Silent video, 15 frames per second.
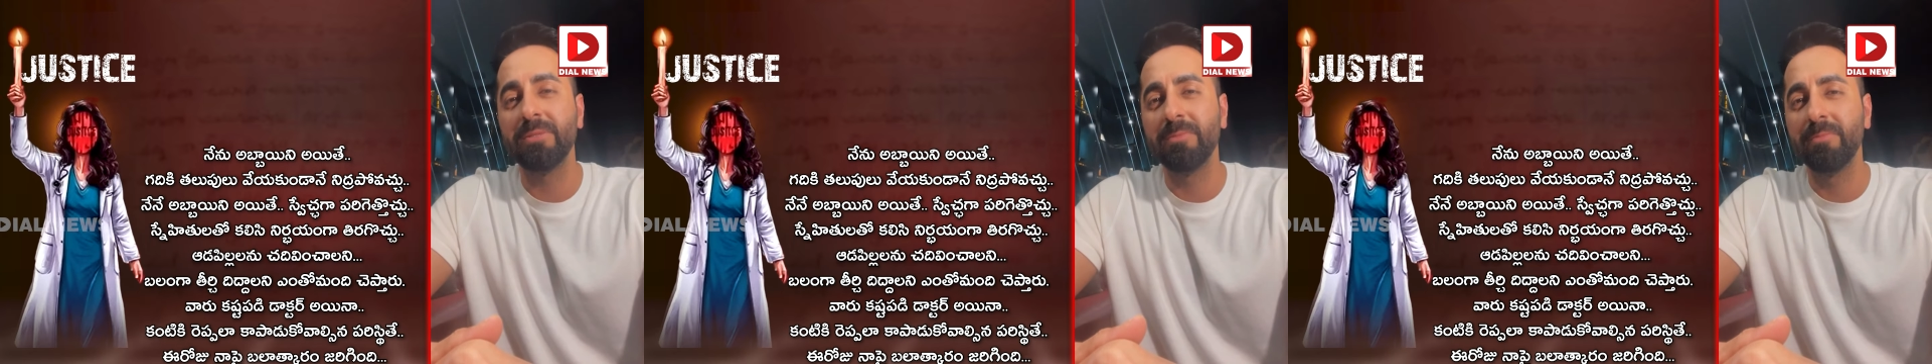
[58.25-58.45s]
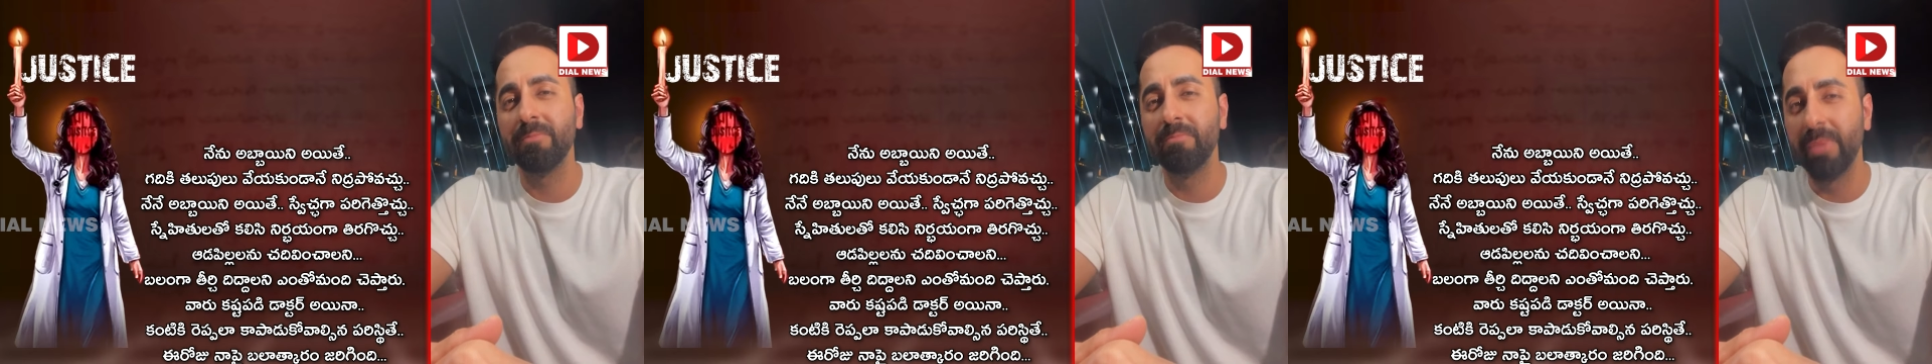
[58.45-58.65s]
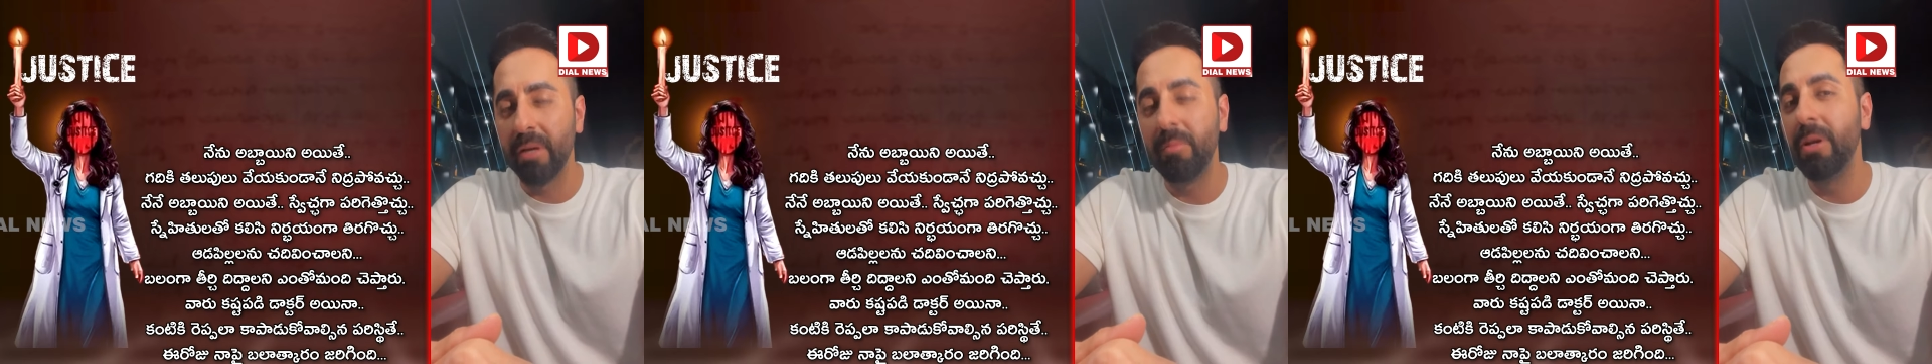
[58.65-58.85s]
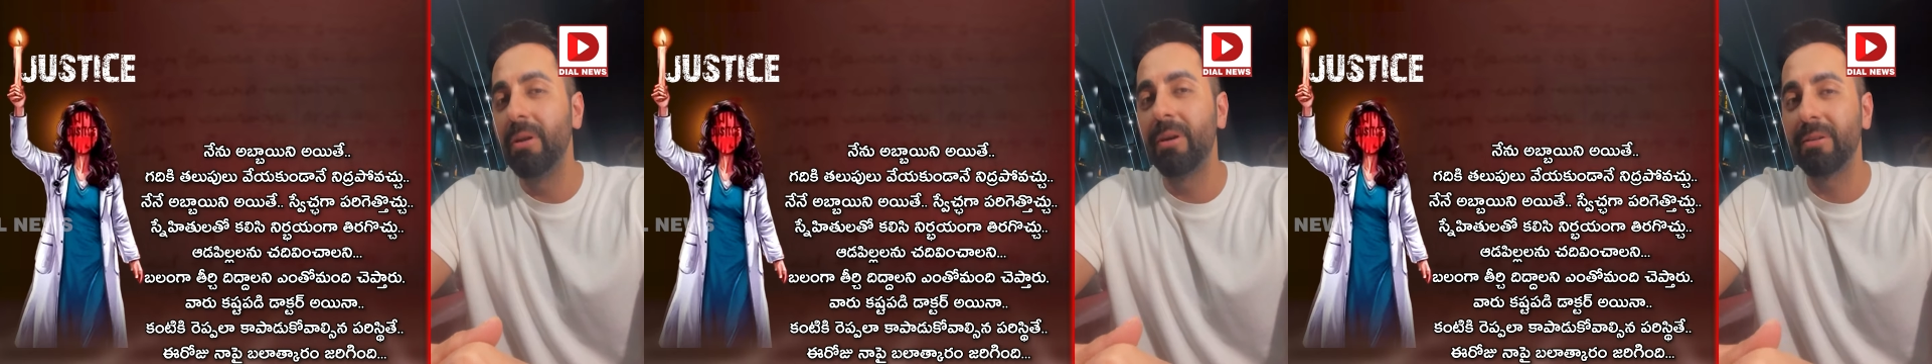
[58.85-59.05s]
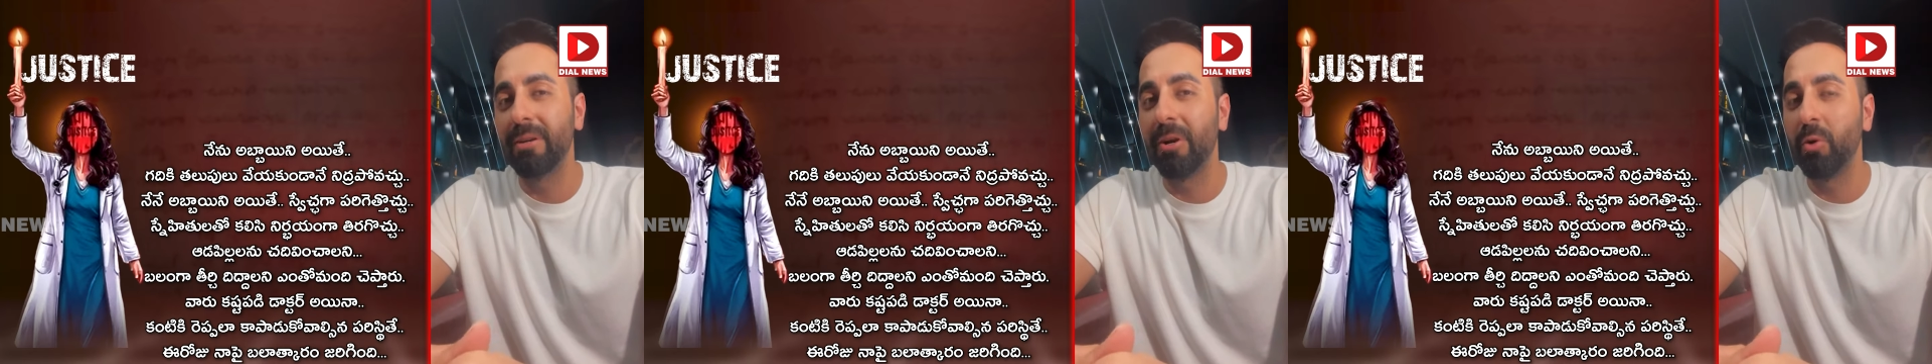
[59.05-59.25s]

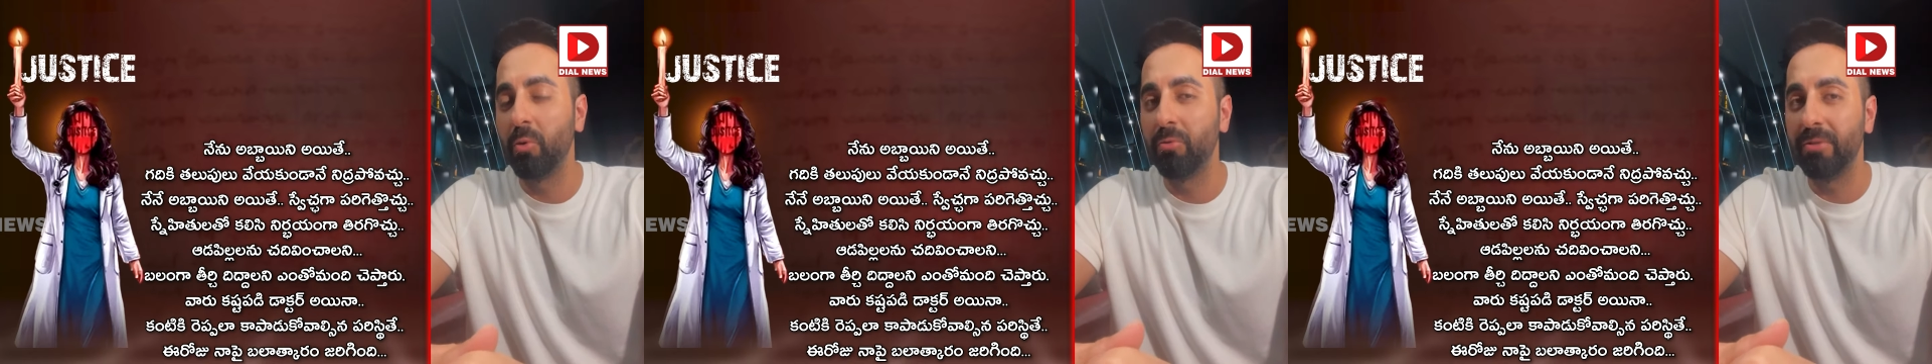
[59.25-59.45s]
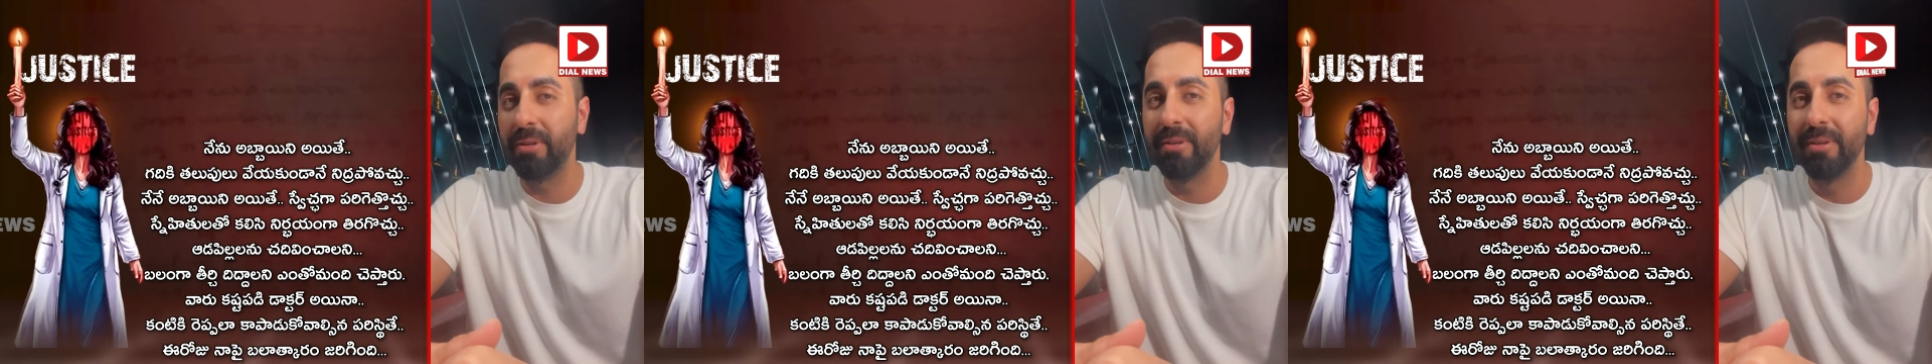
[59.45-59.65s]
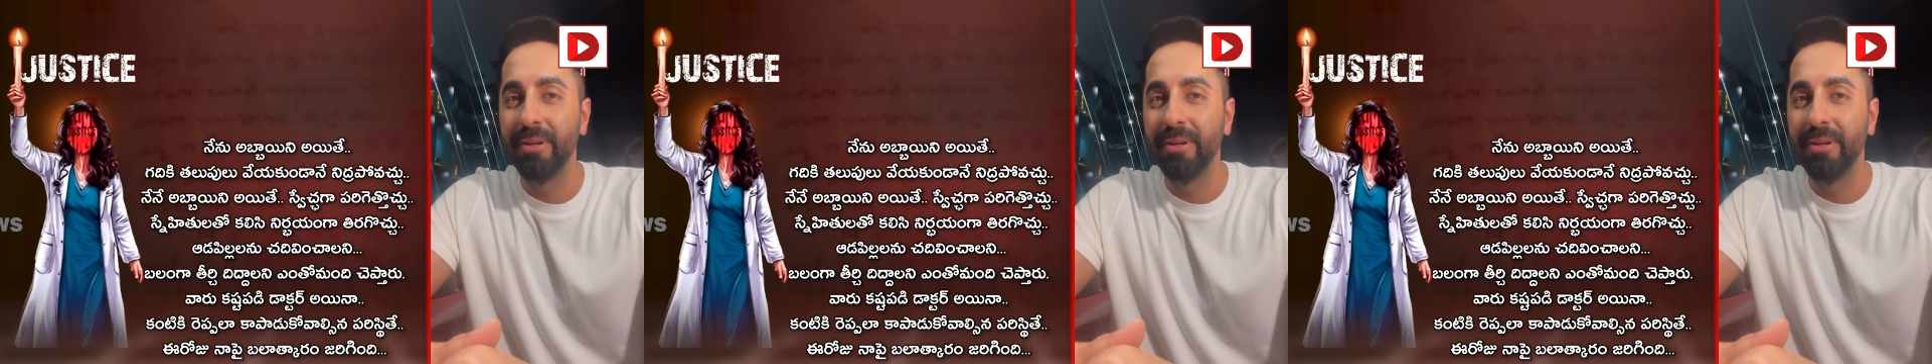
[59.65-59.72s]
స్నేహితులతో కలిసి